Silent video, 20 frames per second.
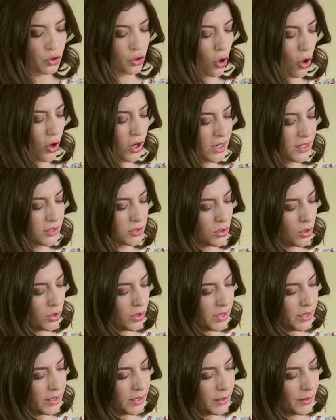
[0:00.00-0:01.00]
Şöyle
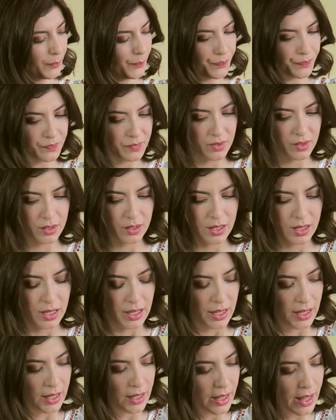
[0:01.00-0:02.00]
söyleyeyim.
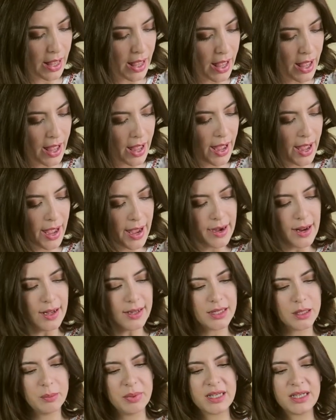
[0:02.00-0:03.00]

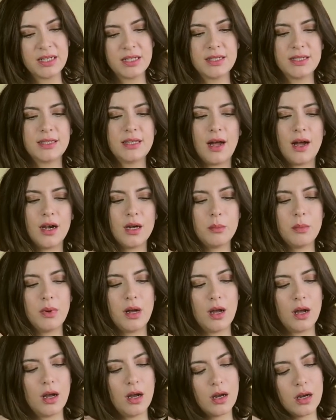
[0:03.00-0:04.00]
Herhangi bir
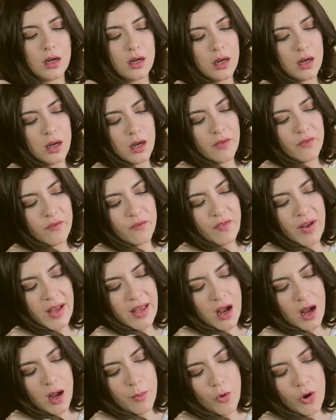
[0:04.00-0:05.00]
kızarma
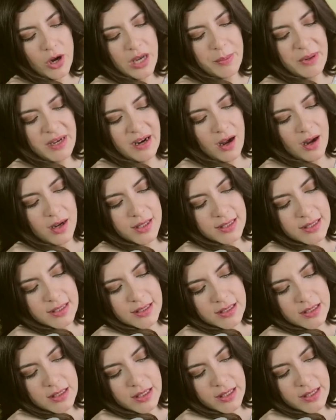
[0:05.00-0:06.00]
veya böyle bir
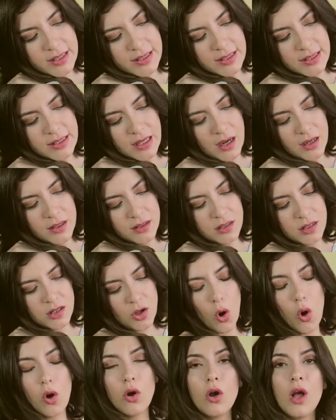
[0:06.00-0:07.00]
rahatsızlık hissiyatı
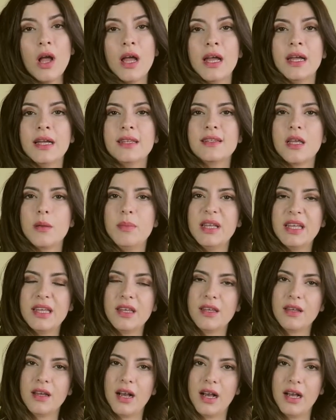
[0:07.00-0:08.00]
yok. Tabii
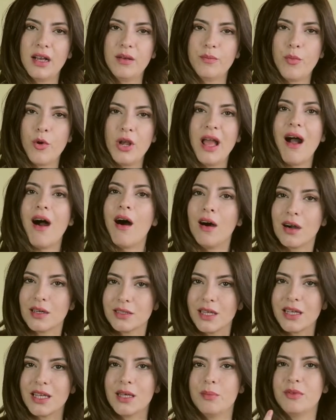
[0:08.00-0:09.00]
ki böyle
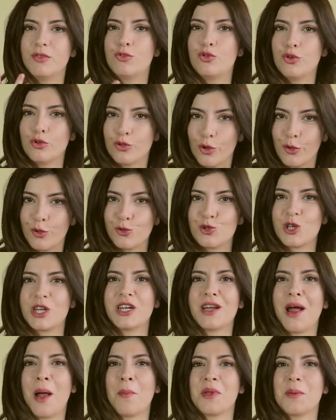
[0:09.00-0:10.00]
ağda gibi, tüy dökücü
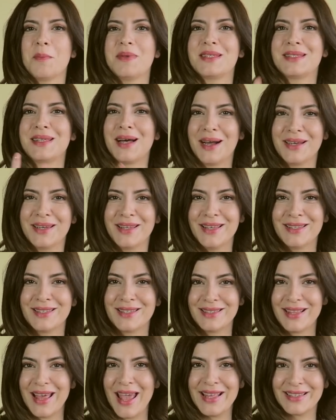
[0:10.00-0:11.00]
krem gibi
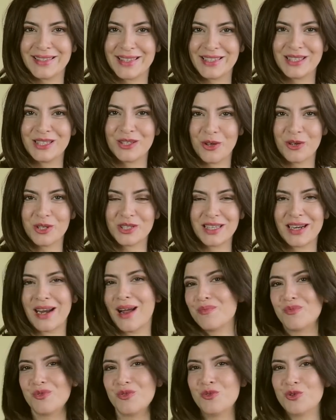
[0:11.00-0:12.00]
saniyesinde etkisini
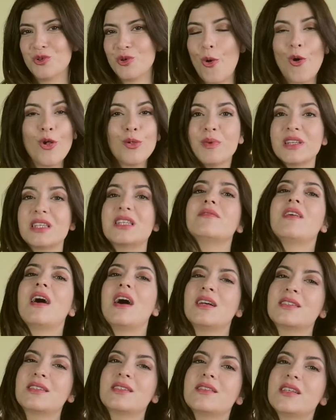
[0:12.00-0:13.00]
gösteren bir ürün olmadığı ve
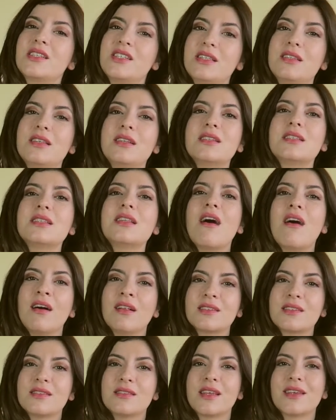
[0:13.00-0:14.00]
aslında cildinizin
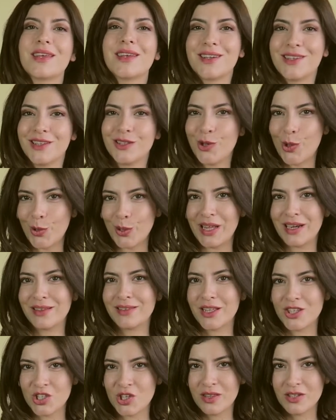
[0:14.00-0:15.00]
altındaki kıl
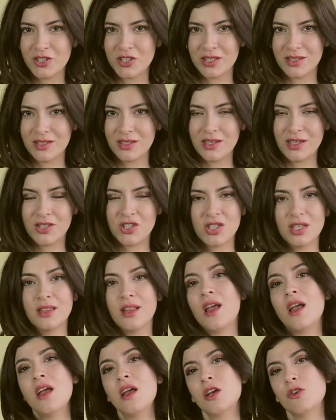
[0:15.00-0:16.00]
köklerinde çalıştığı için
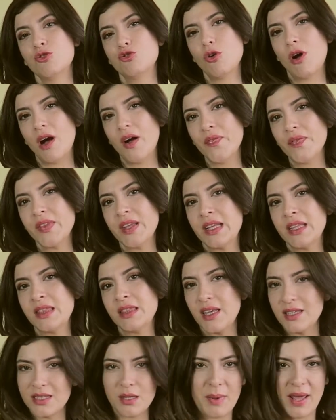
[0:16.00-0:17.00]
şu an
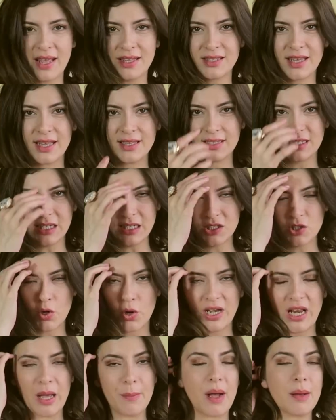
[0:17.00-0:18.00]
nasıl bir etki ettiğini
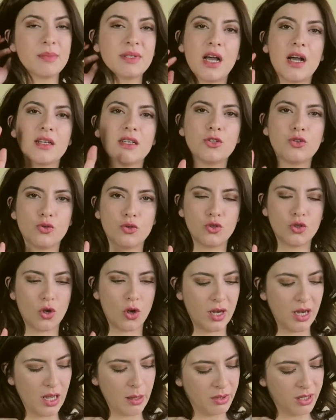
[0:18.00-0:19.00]
söyleyemem. Sadece şunu
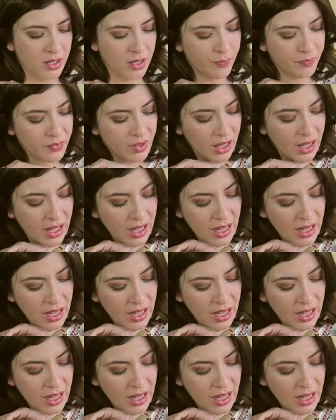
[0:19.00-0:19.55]
söyleyebilirim.